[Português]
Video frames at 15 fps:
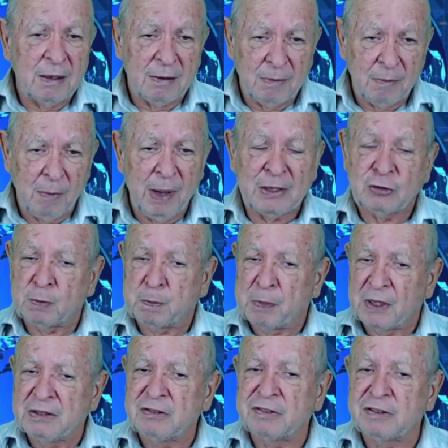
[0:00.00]
mas
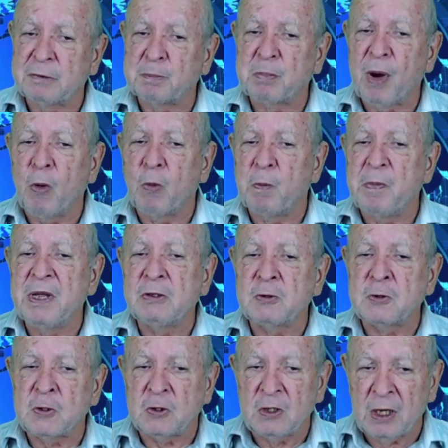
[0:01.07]

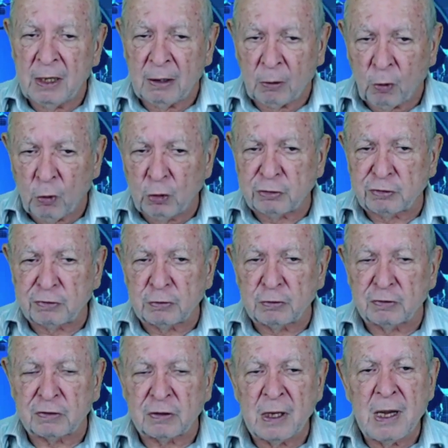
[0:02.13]
principalmente de
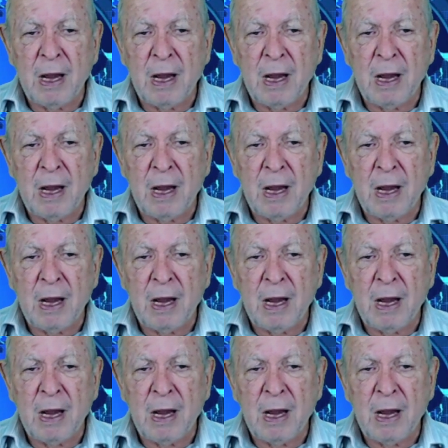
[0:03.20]
recursos